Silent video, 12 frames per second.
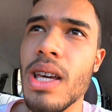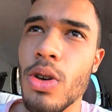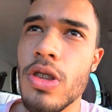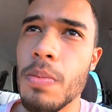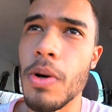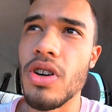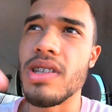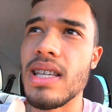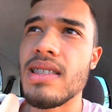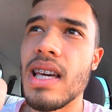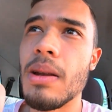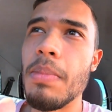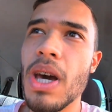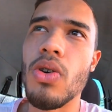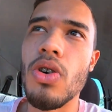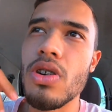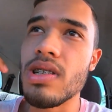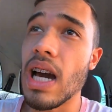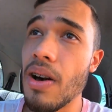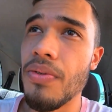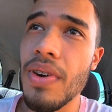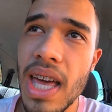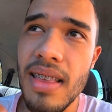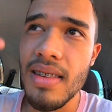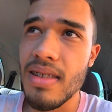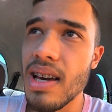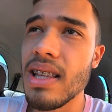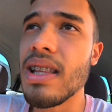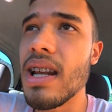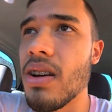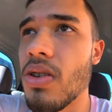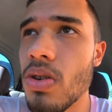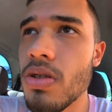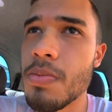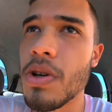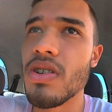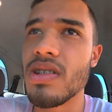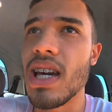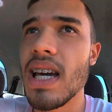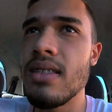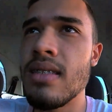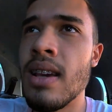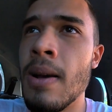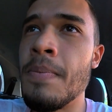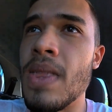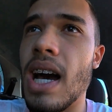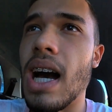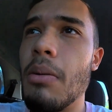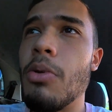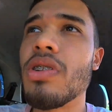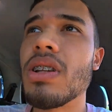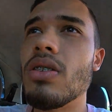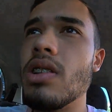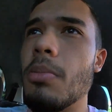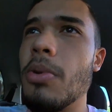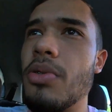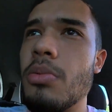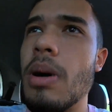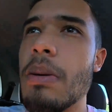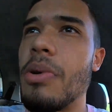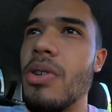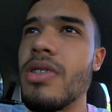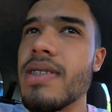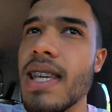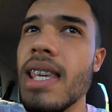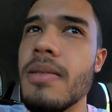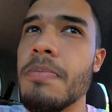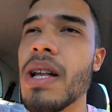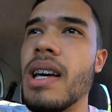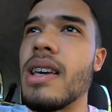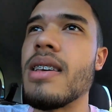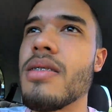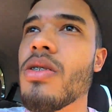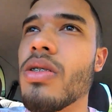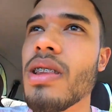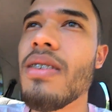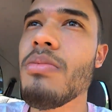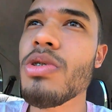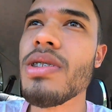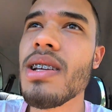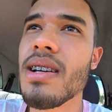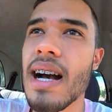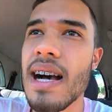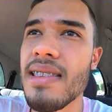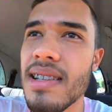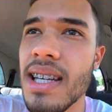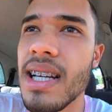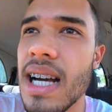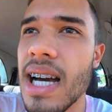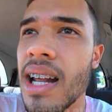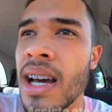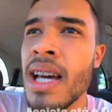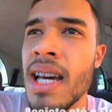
E outros projetos que ele pegou, já fez e já entregou os projetos. Acabou que não deu pra filmar pra vocês pela questão que eu tava muito em casa, né, cara?